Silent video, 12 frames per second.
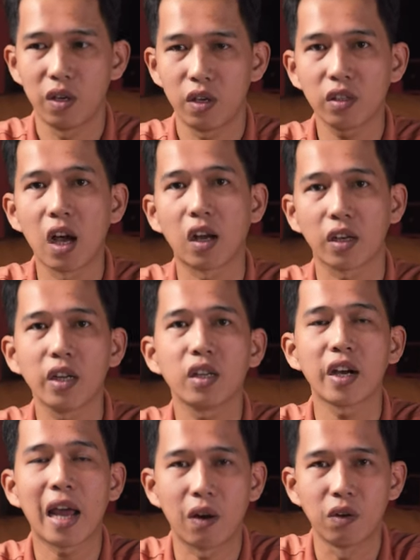nó thật đến
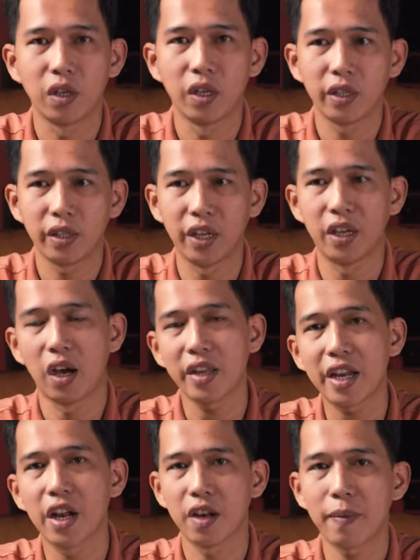cỡ nào thì ở
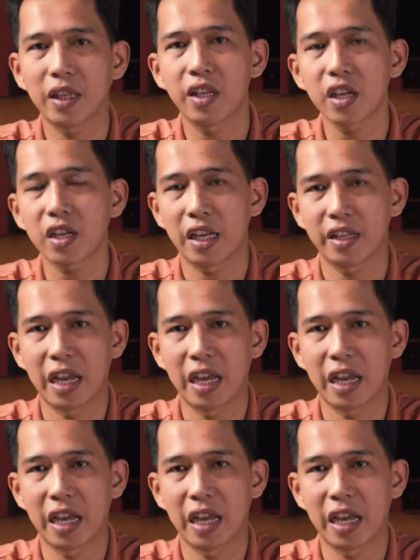gia đình mang tính chất là